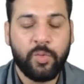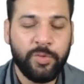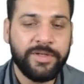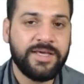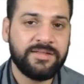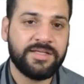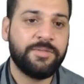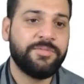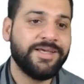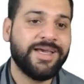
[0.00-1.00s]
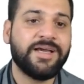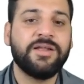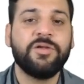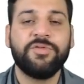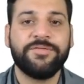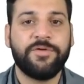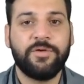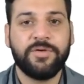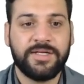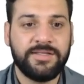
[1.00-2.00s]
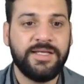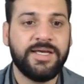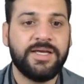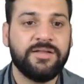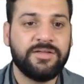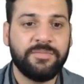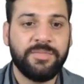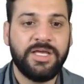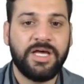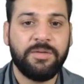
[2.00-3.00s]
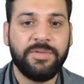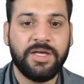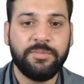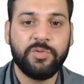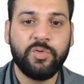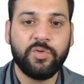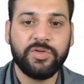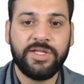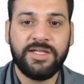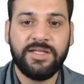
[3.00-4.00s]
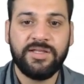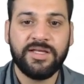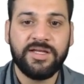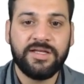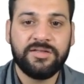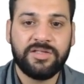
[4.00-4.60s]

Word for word: उनके हिसाब से क्या कंक्लूजन फॉलो करती है सम ए आर बी अब दोनों को देख लीजिए